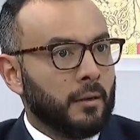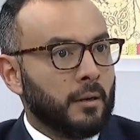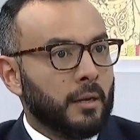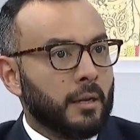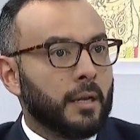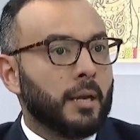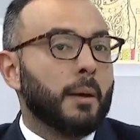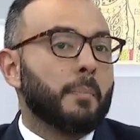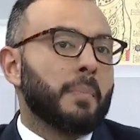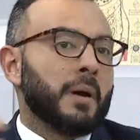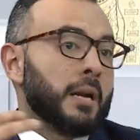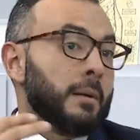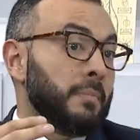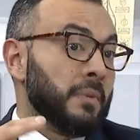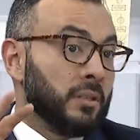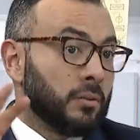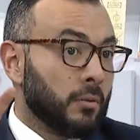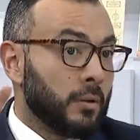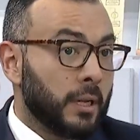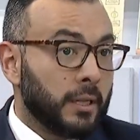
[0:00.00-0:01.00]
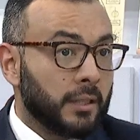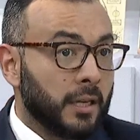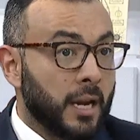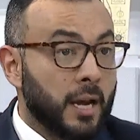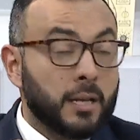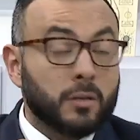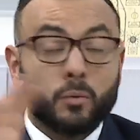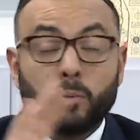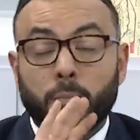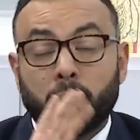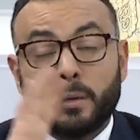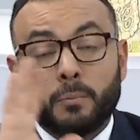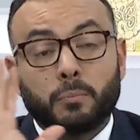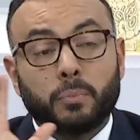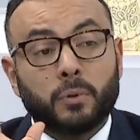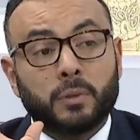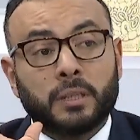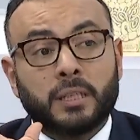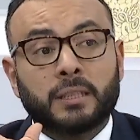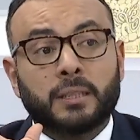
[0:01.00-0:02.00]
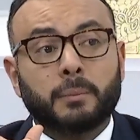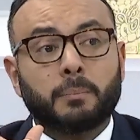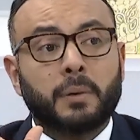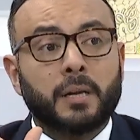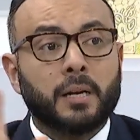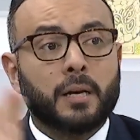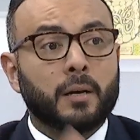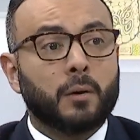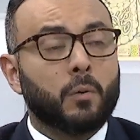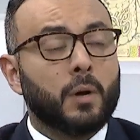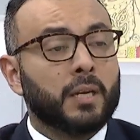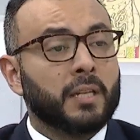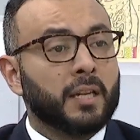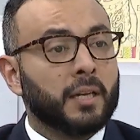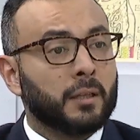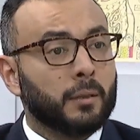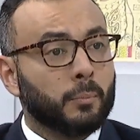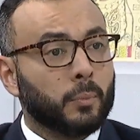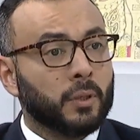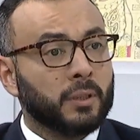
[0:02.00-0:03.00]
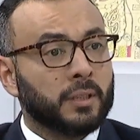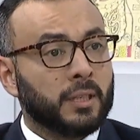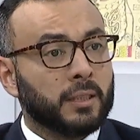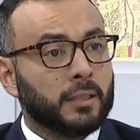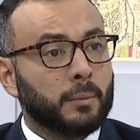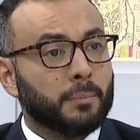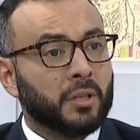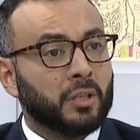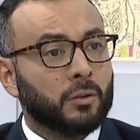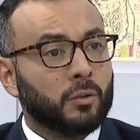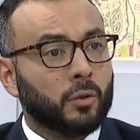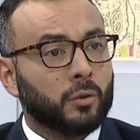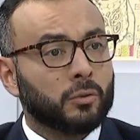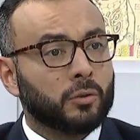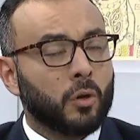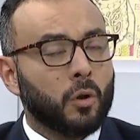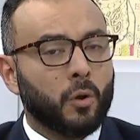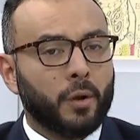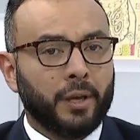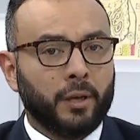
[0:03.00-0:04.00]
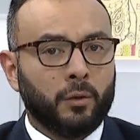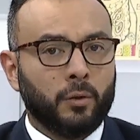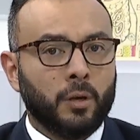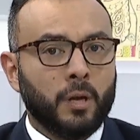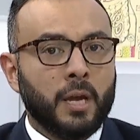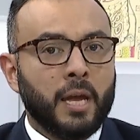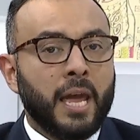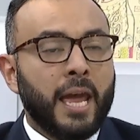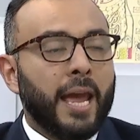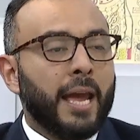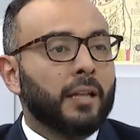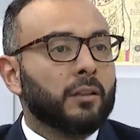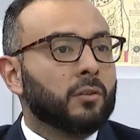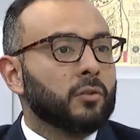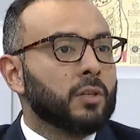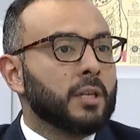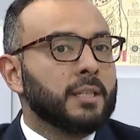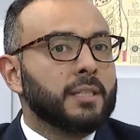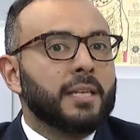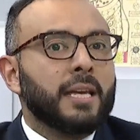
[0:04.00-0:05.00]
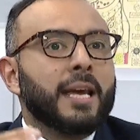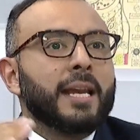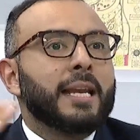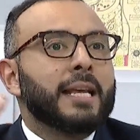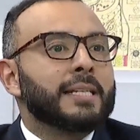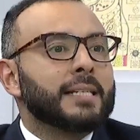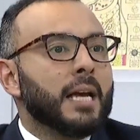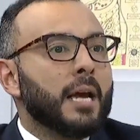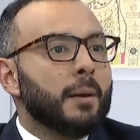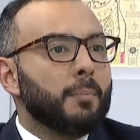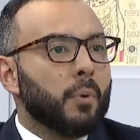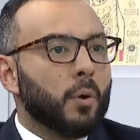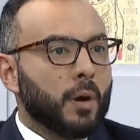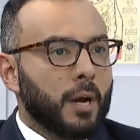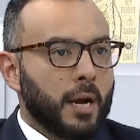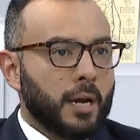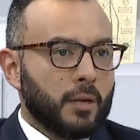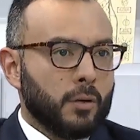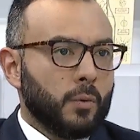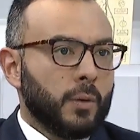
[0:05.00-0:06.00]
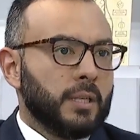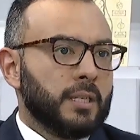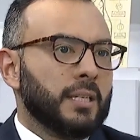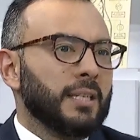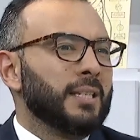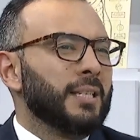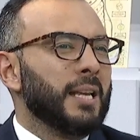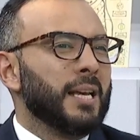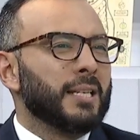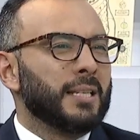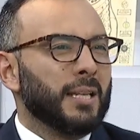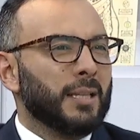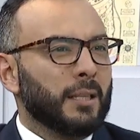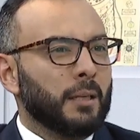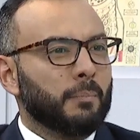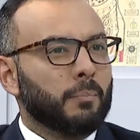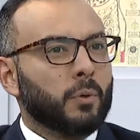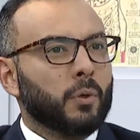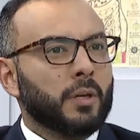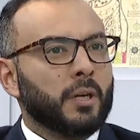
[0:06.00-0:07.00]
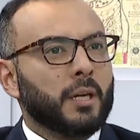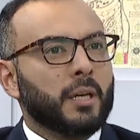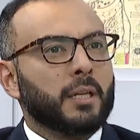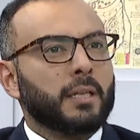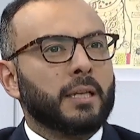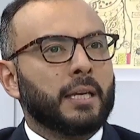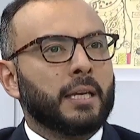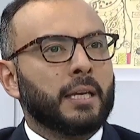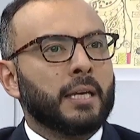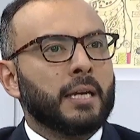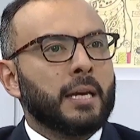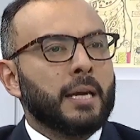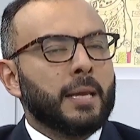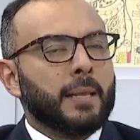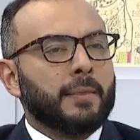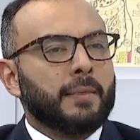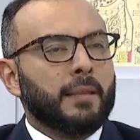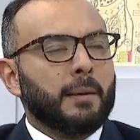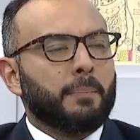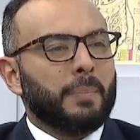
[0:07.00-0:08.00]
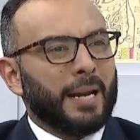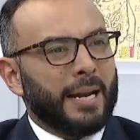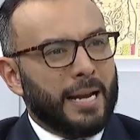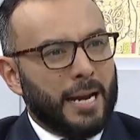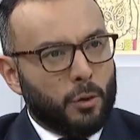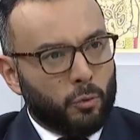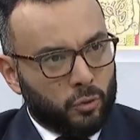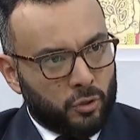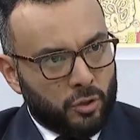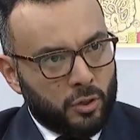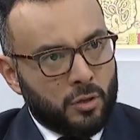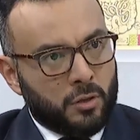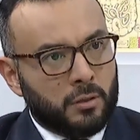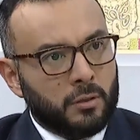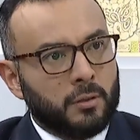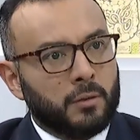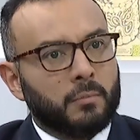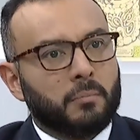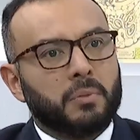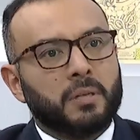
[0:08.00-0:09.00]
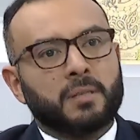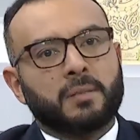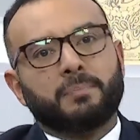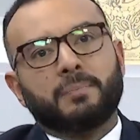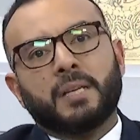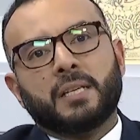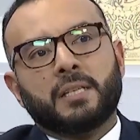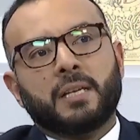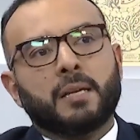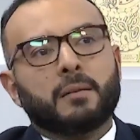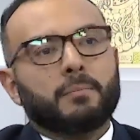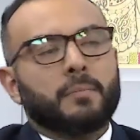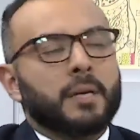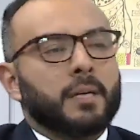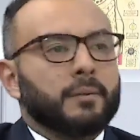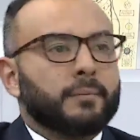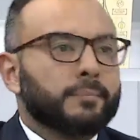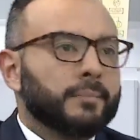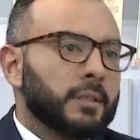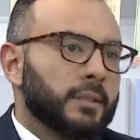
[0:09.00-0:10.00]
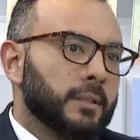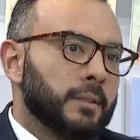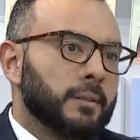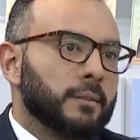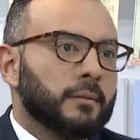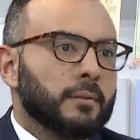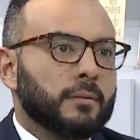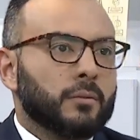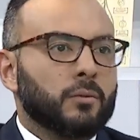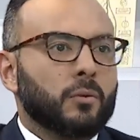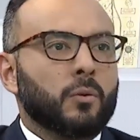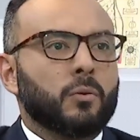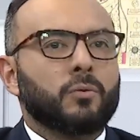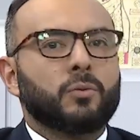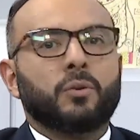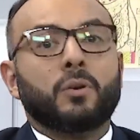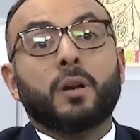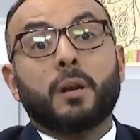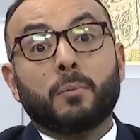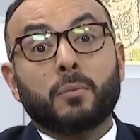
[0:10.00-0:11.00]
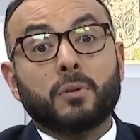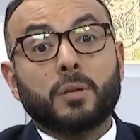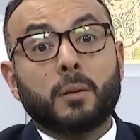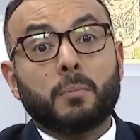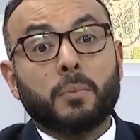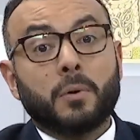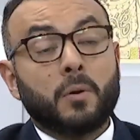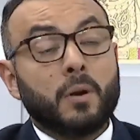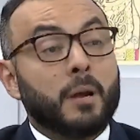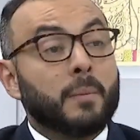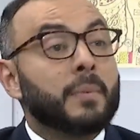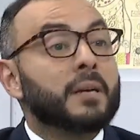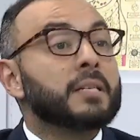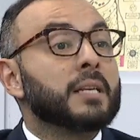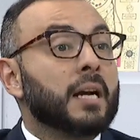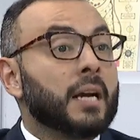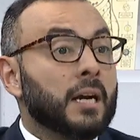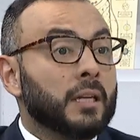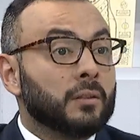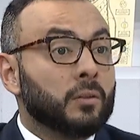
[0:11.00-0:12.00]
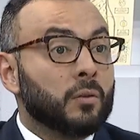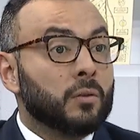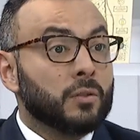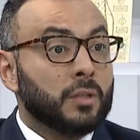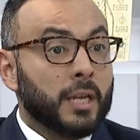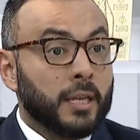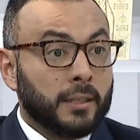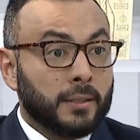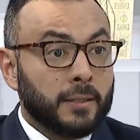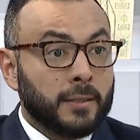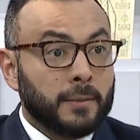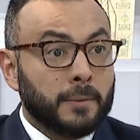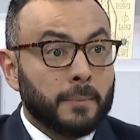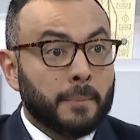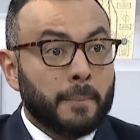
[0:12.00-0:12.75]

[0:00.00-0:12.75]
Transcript: que para mí son la triada súper importante para cualquier tipo de tratamiento odontológico. Entonces, si en esa época no existía ese tipo de, precaución, pues decían, bueno, pues solucionemos el problema sacando los dientes.